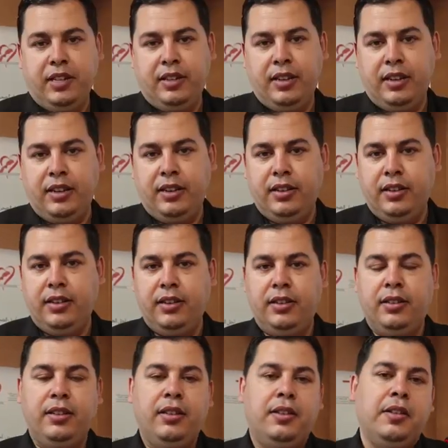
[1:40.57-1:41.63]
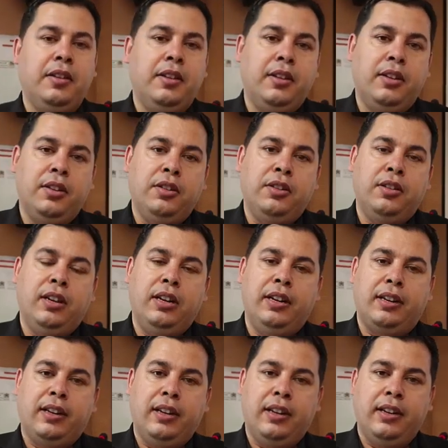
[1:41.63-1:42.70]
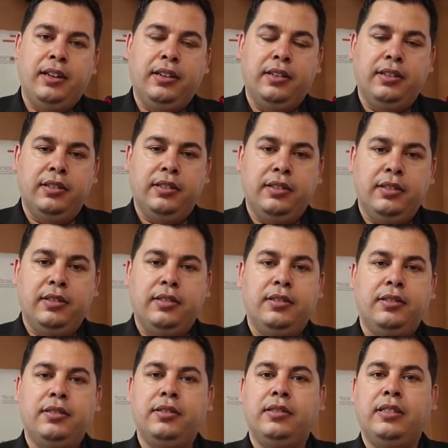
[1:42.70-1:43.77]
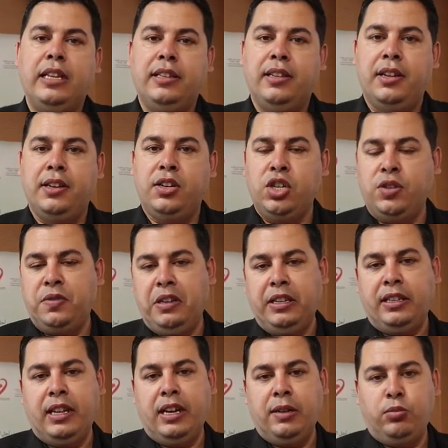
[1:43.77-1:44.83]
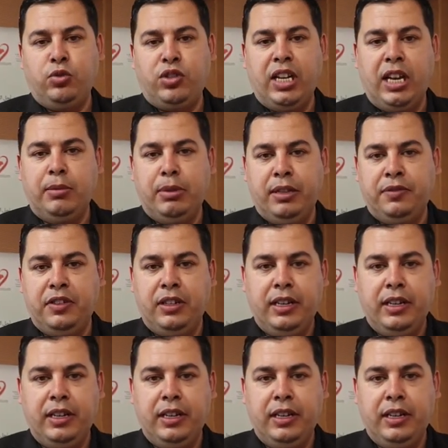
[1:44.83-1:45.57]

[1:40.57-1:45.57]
هذا اللقاء آه، تندرج في إطار المساهمة في